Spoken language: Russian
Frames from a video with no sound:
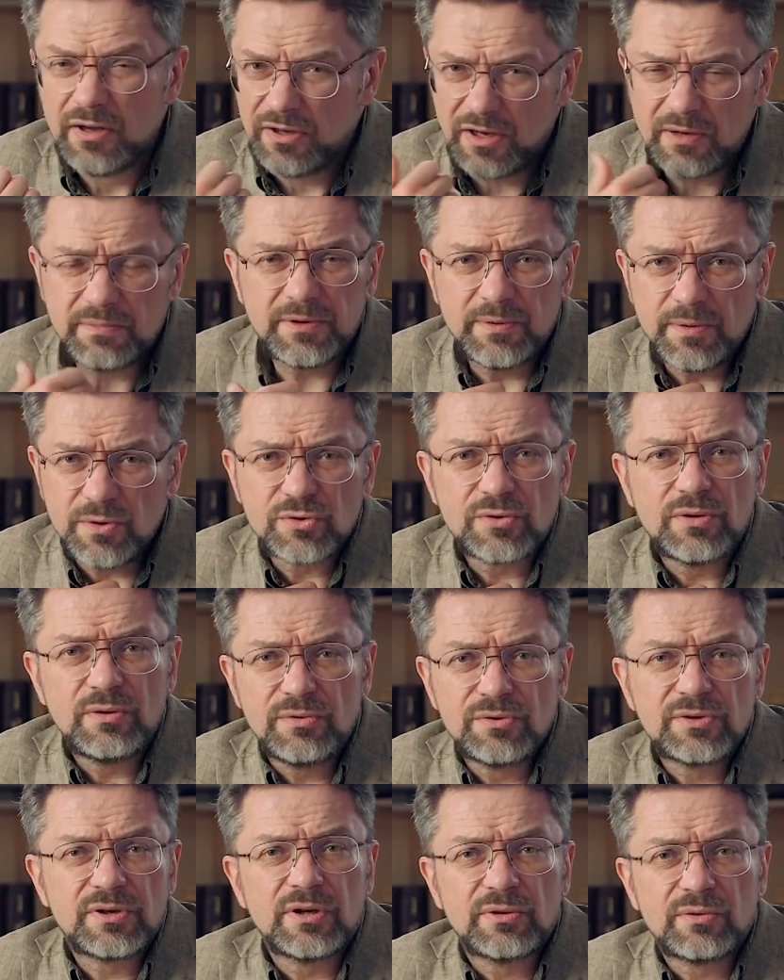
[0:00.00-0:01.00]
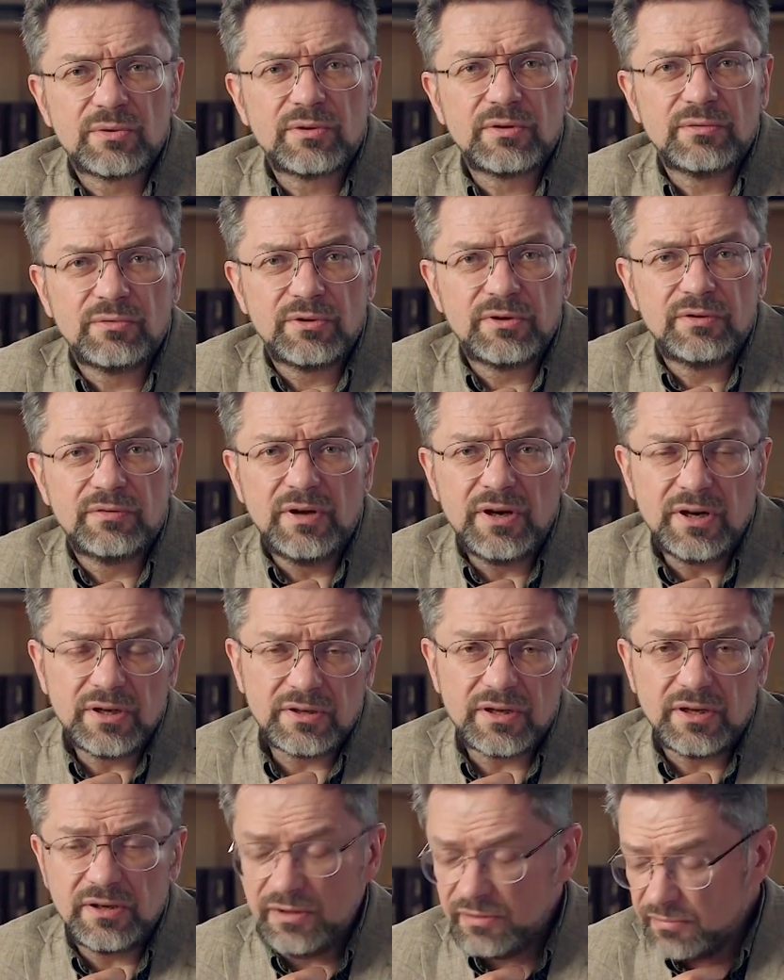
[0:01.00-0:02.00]
Я понимаю, что люди, которые его
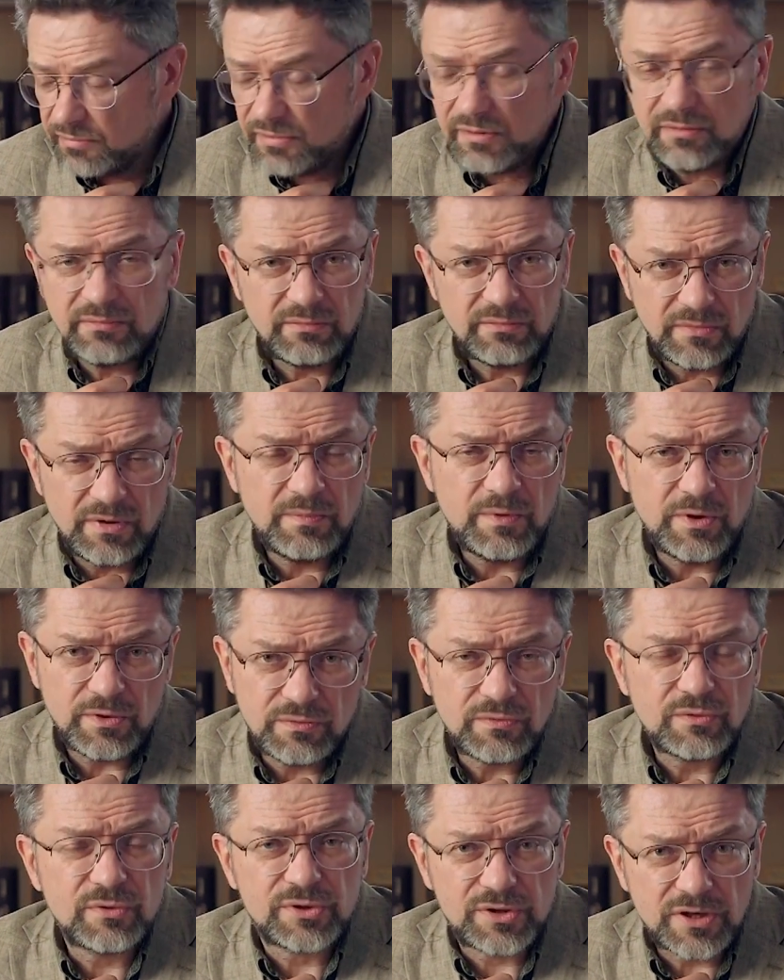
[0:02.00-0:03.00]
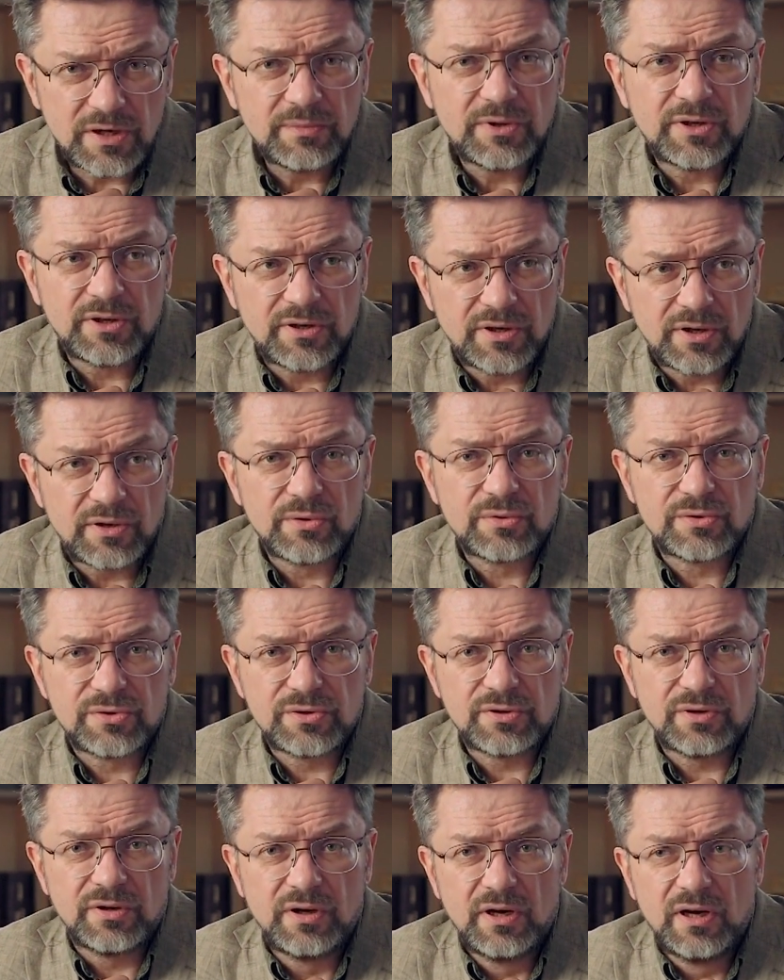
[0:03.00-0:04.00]
говорят, они имеют в виду самое
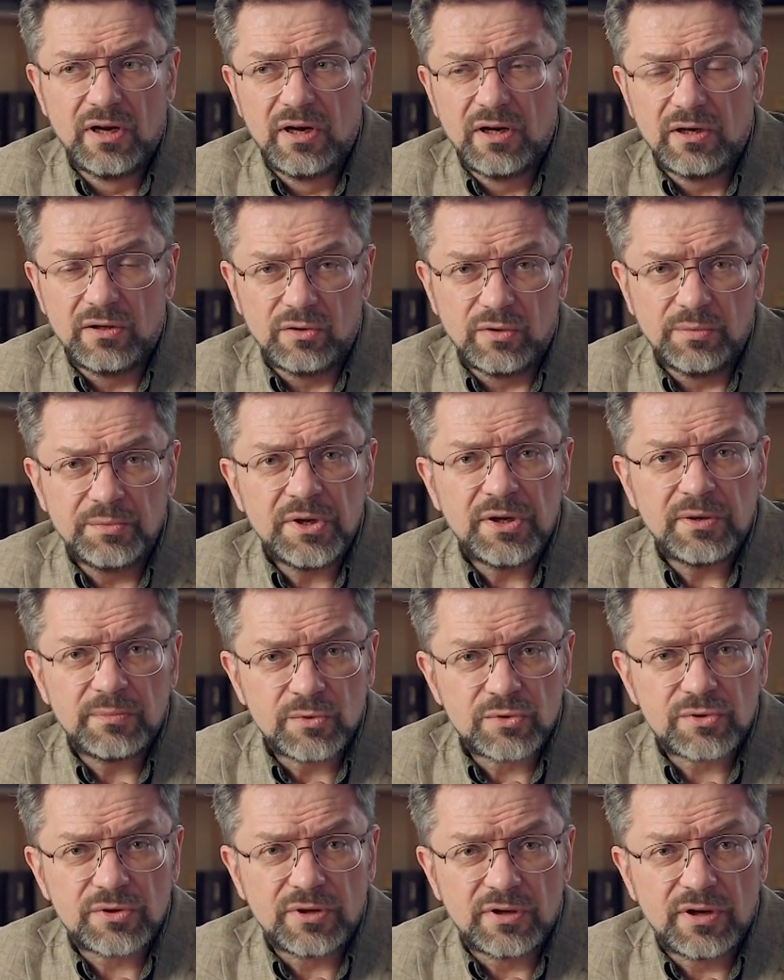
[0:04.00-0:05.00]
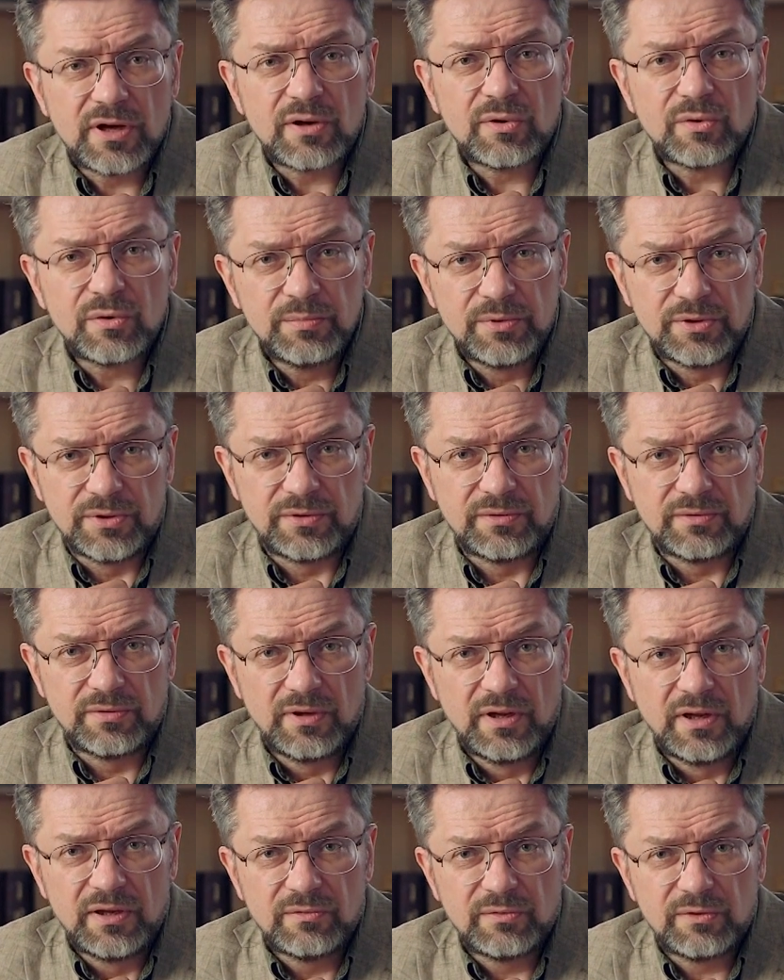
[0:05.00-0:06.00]
хорошее. Но мне немножко коробит.
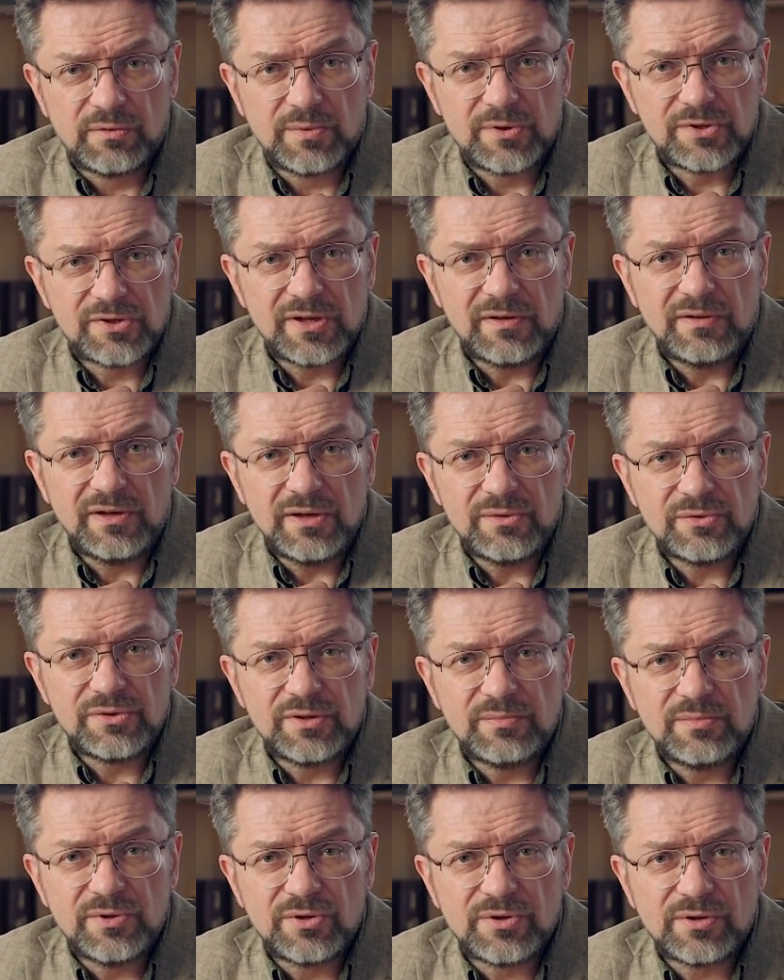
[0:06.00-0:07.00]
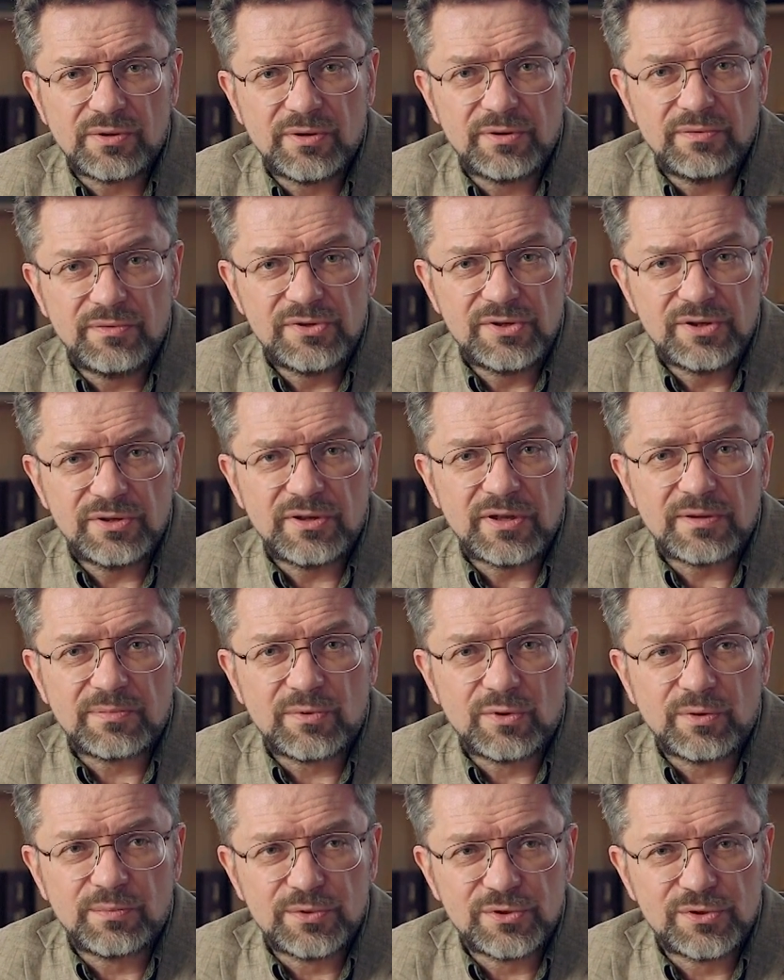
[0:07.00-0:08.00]
Вот представляю себе, человек висит над
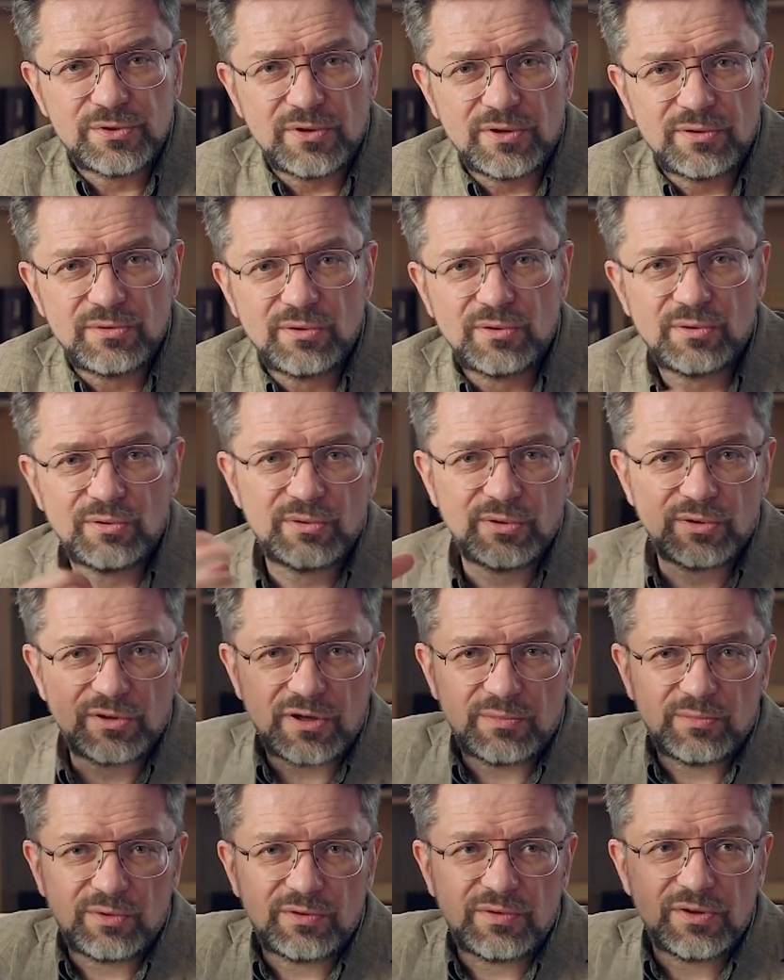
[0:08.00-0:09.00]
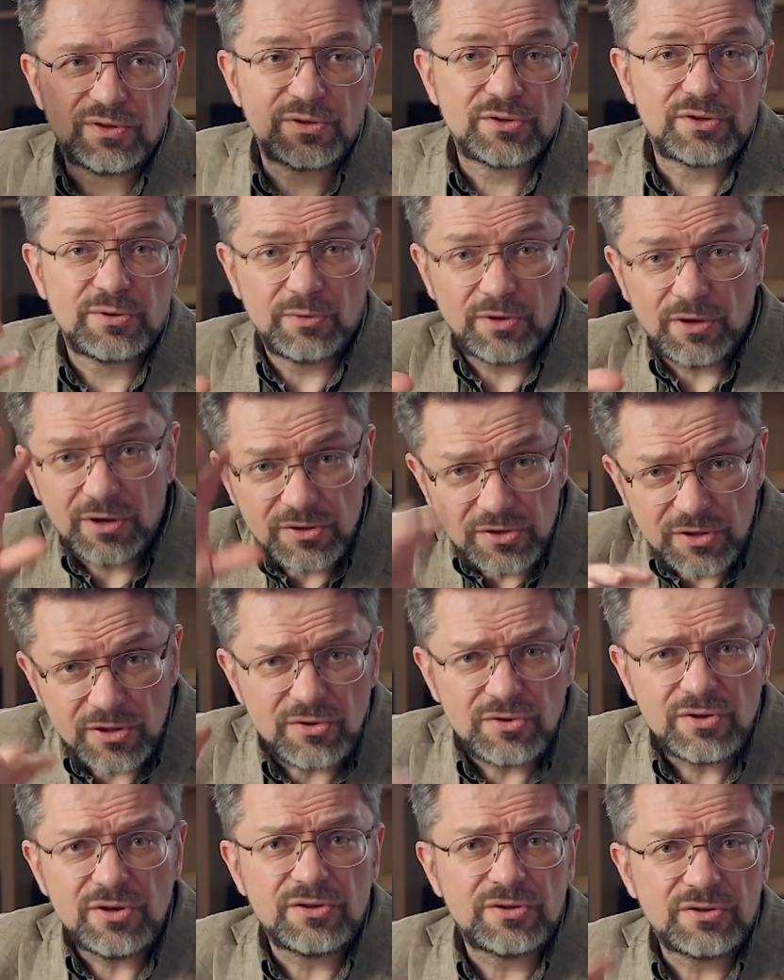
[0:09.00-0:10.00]
пропастью, одной рукой там ухватился, ему говорят,
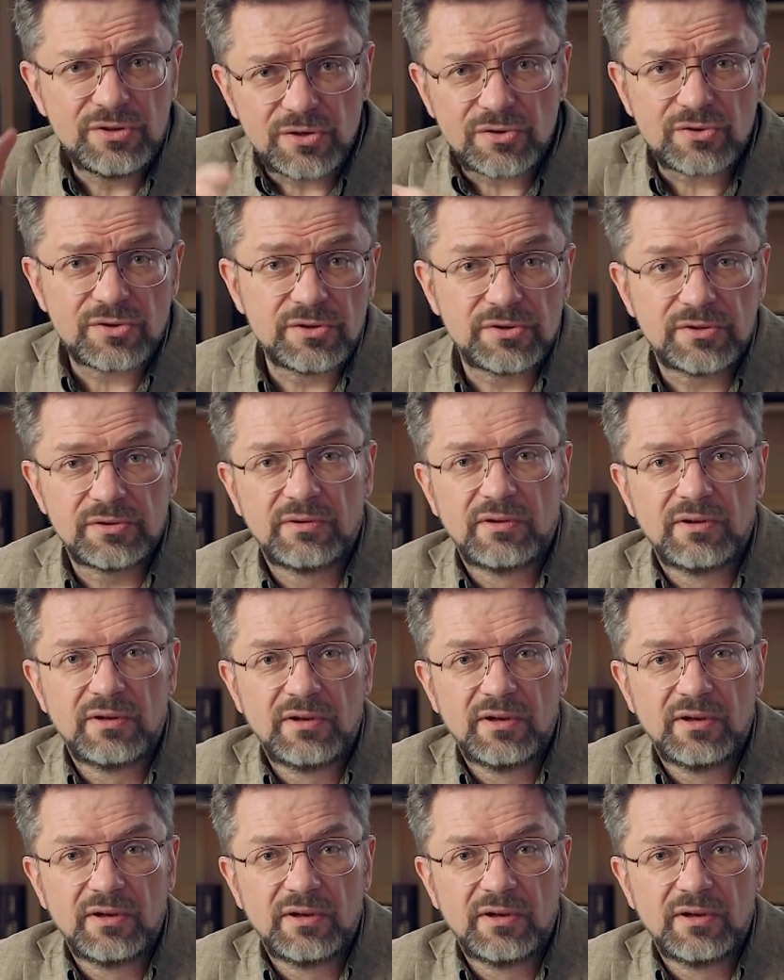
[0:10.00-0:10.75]
держись, держись.